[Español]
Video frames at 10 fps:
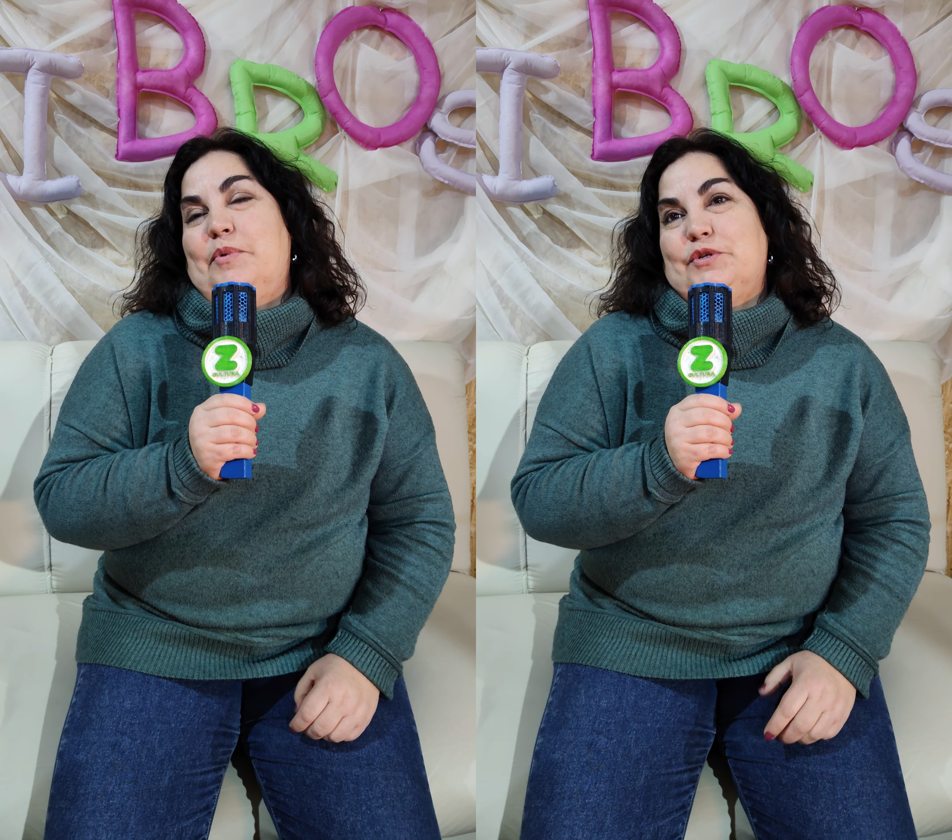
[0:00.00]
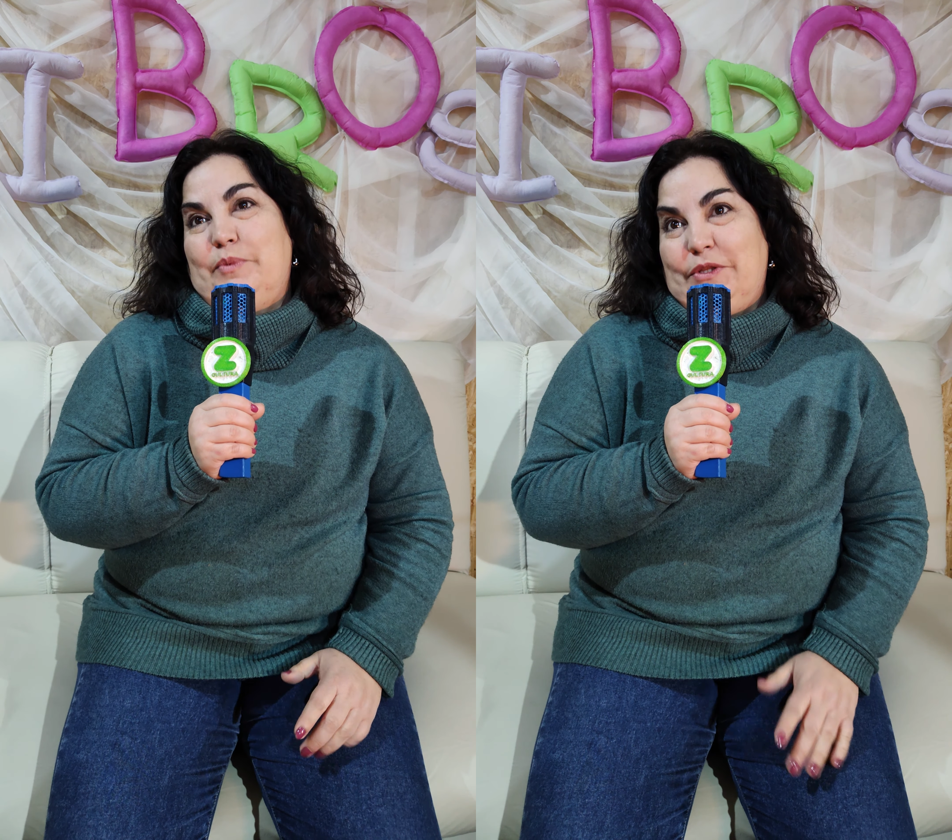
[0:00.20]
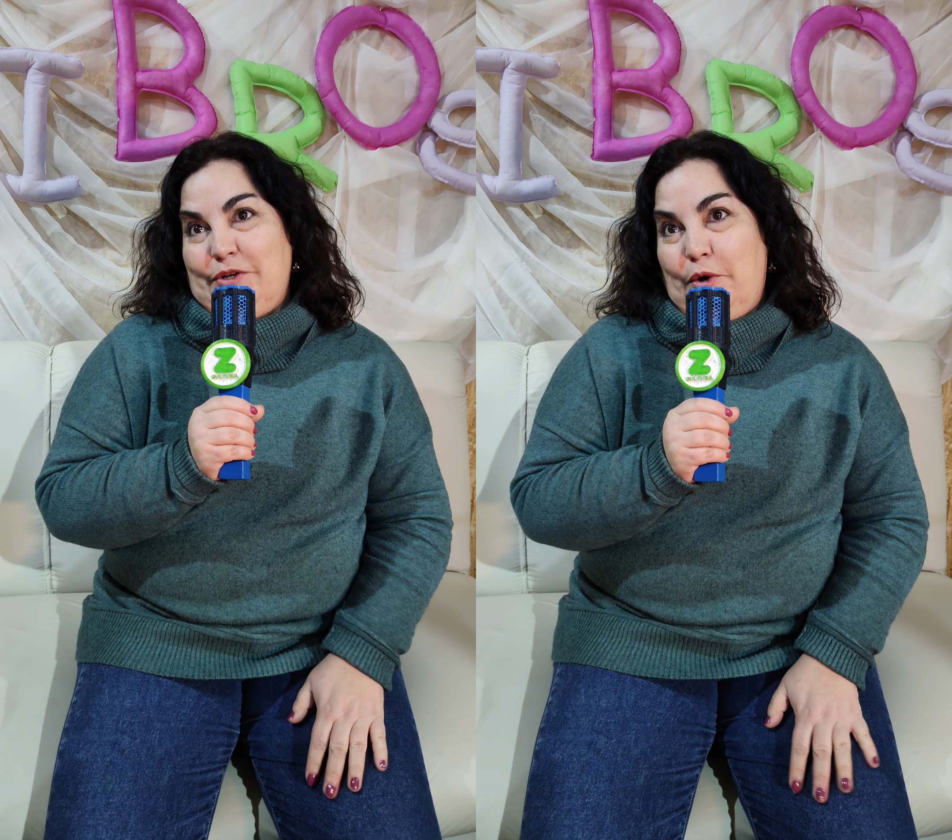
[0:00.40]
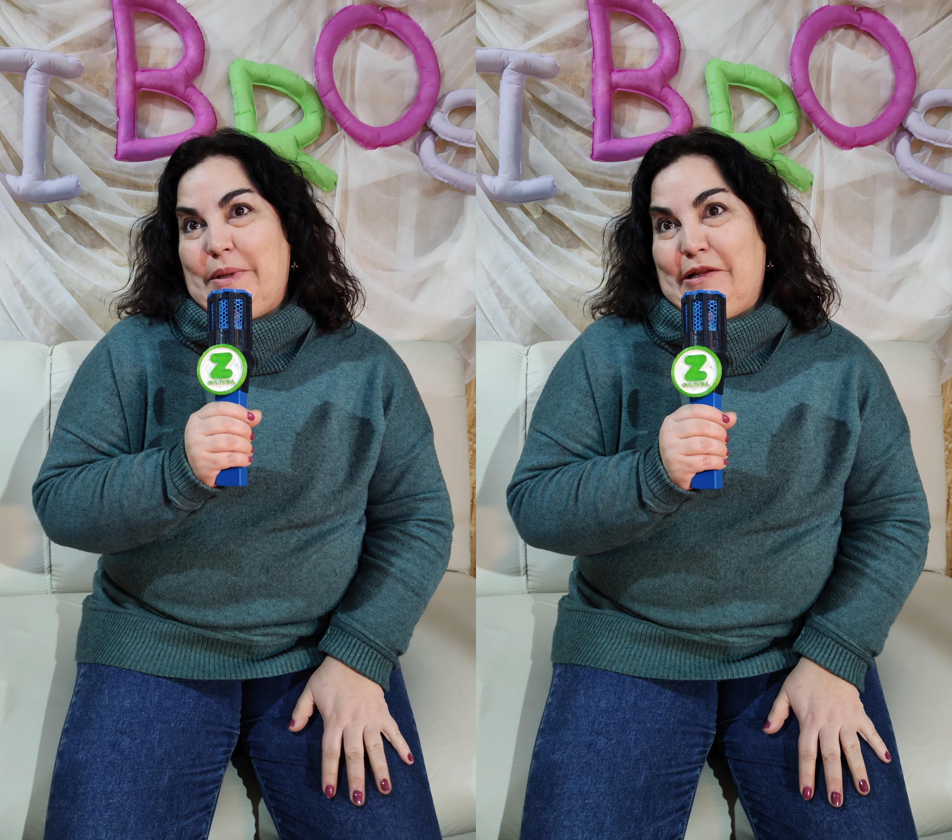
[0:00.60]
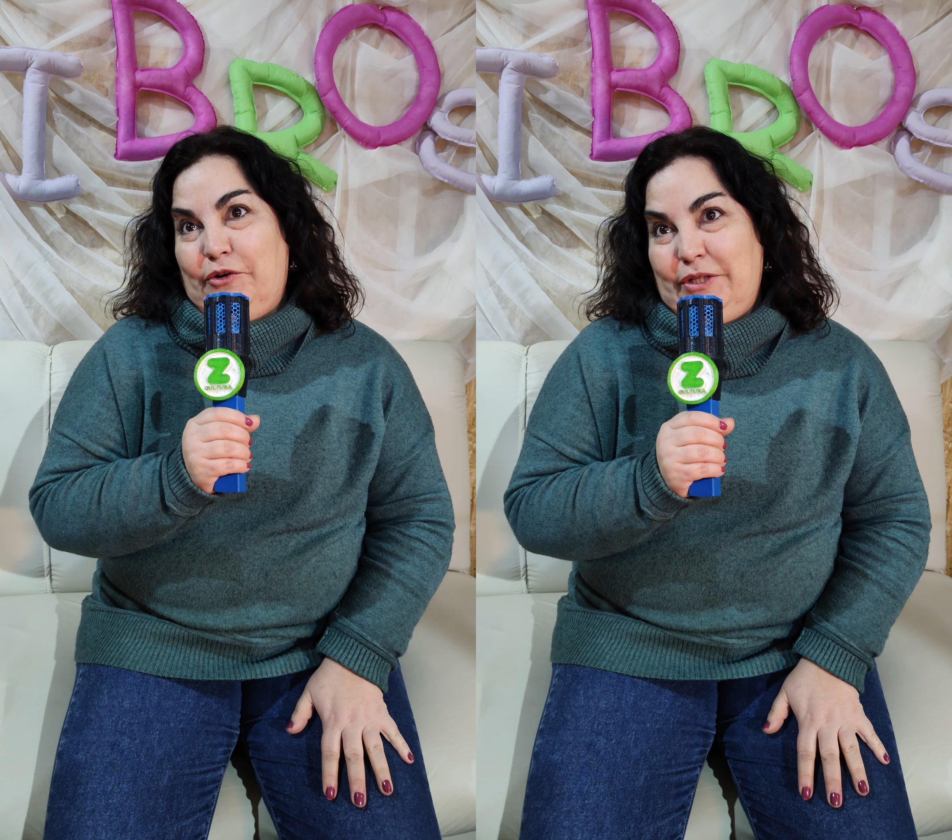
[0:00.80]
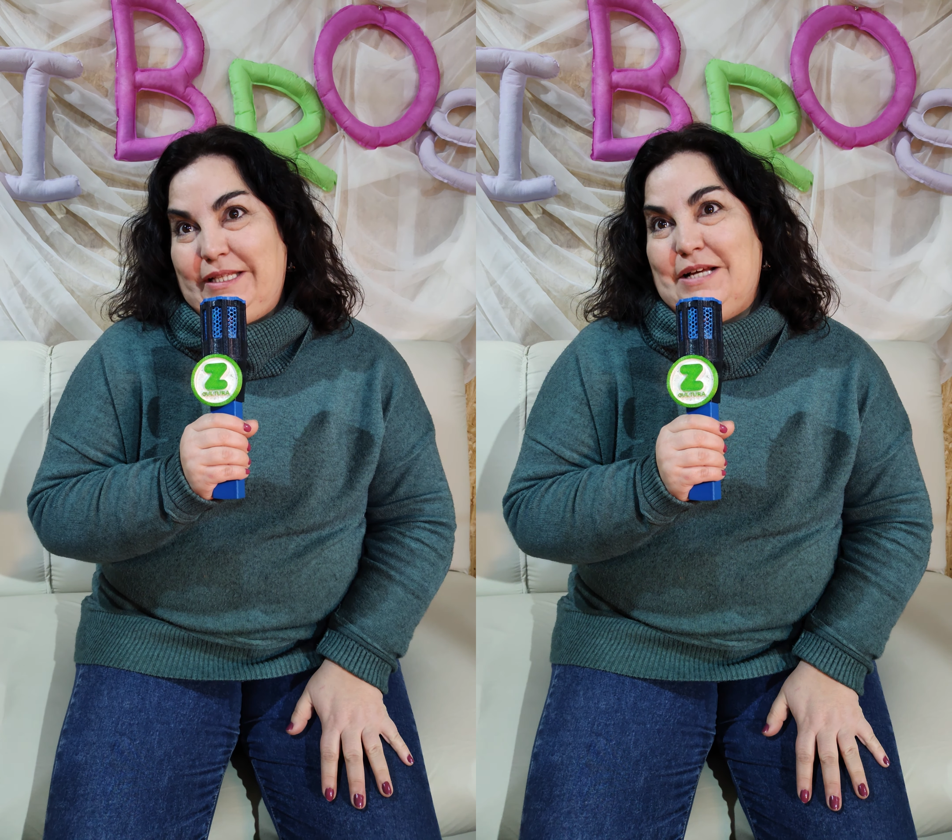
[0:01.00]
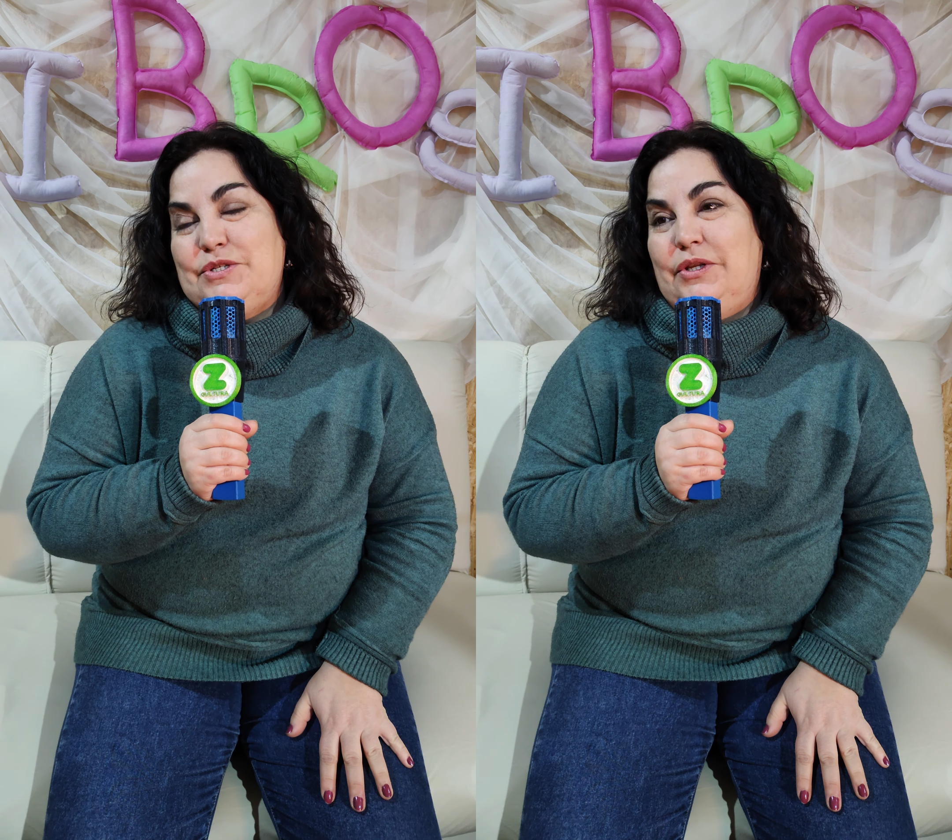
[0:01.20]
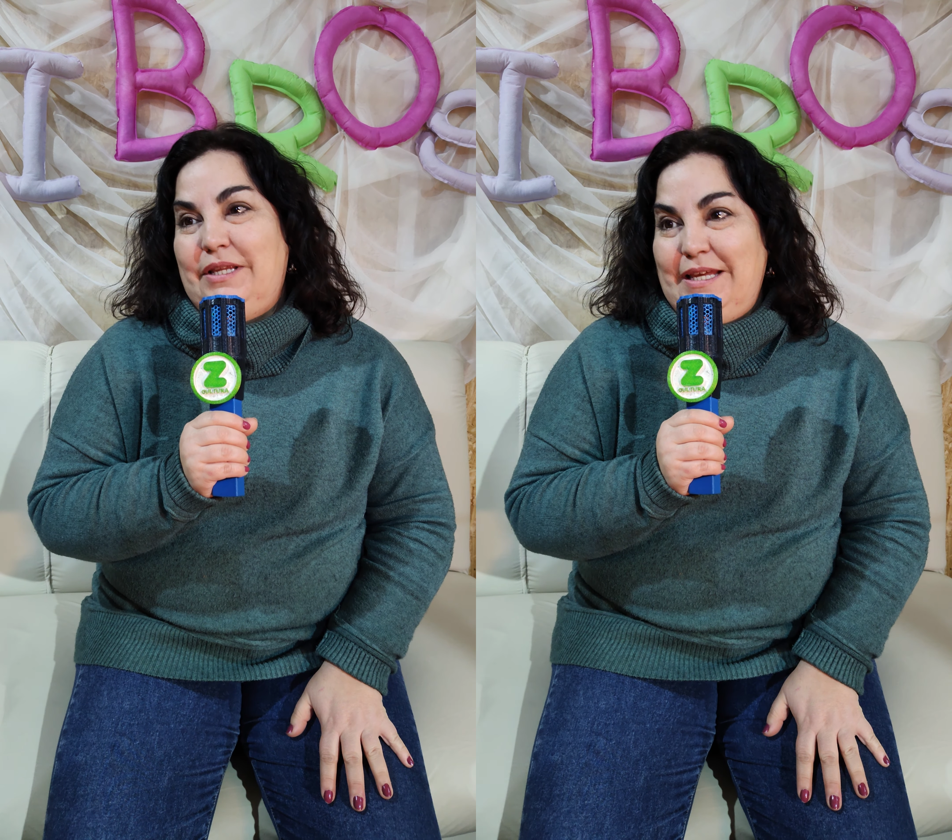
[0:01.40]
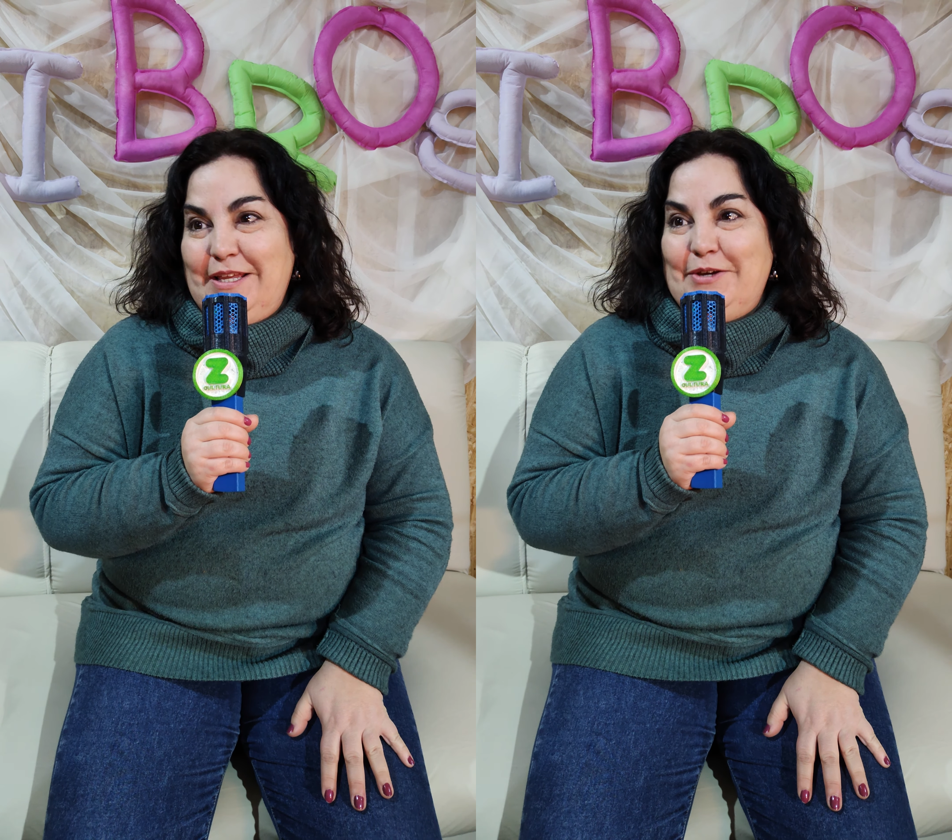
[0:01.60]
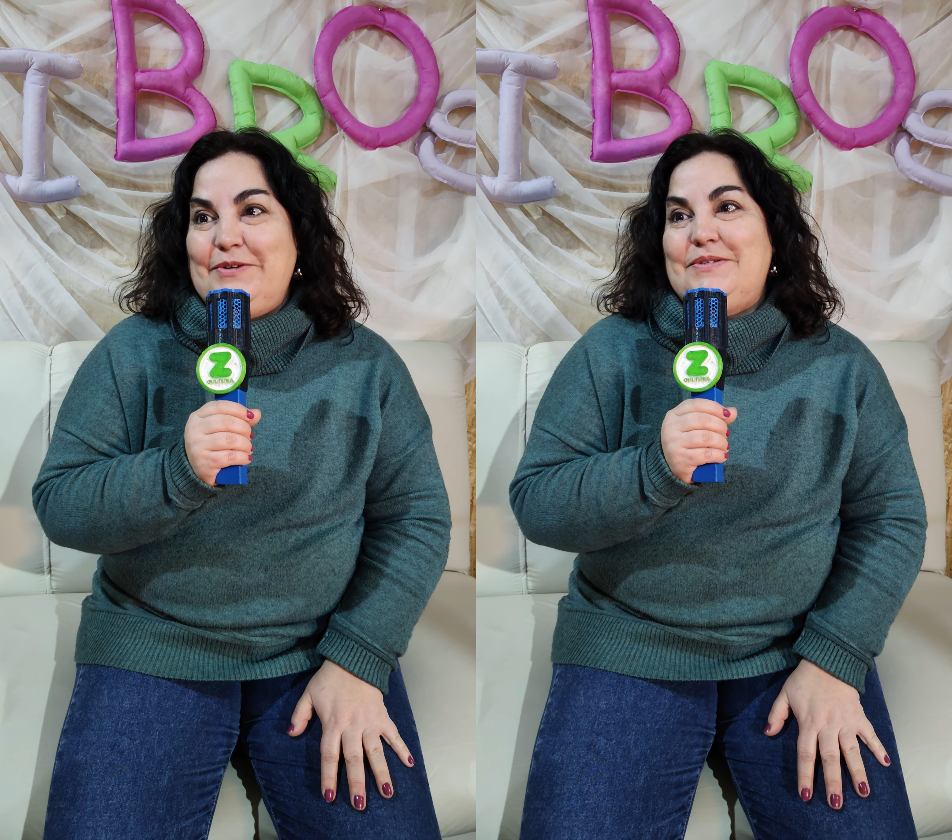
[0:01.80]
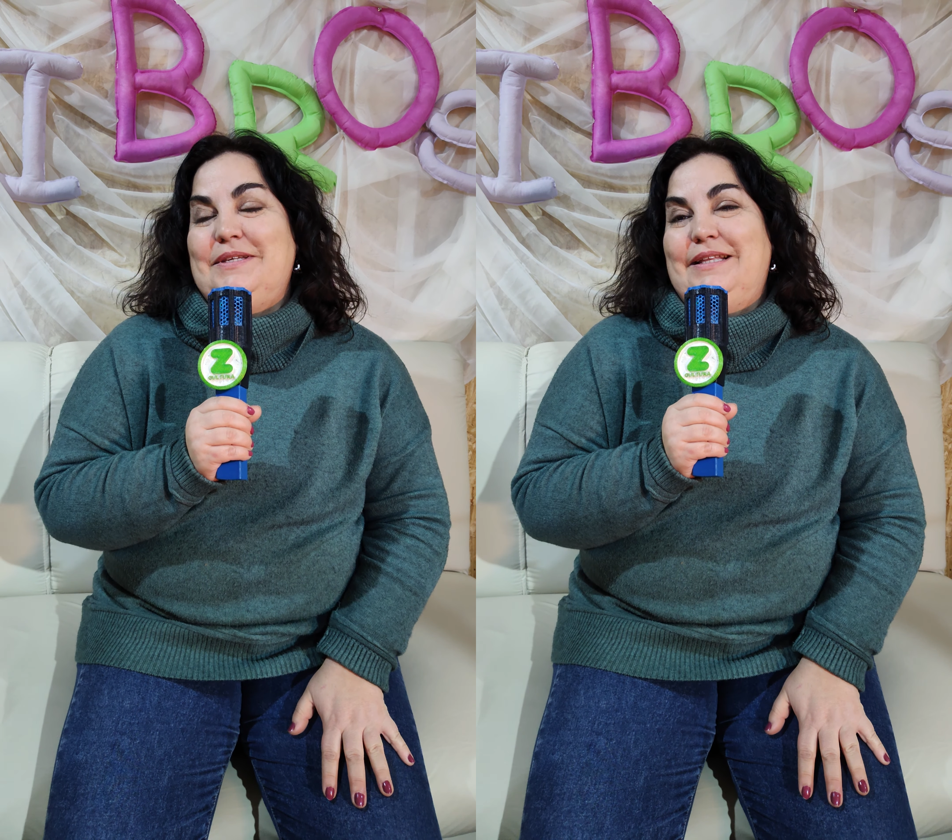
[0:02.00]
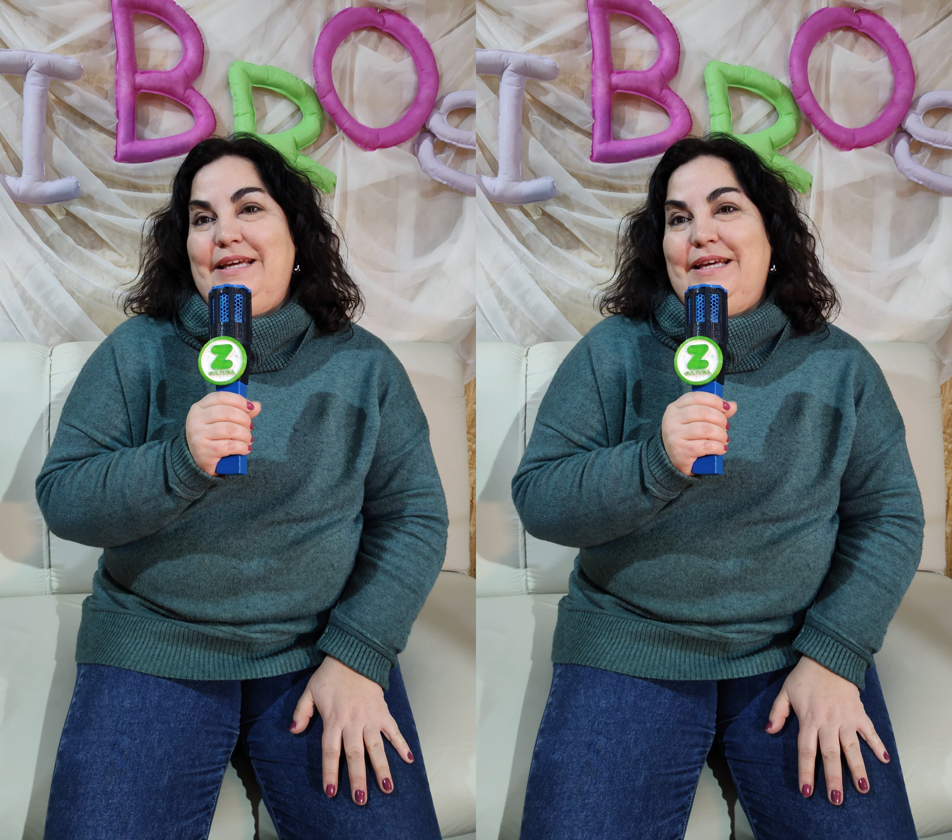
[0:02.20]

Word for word: por supuesto los protagonistas son niños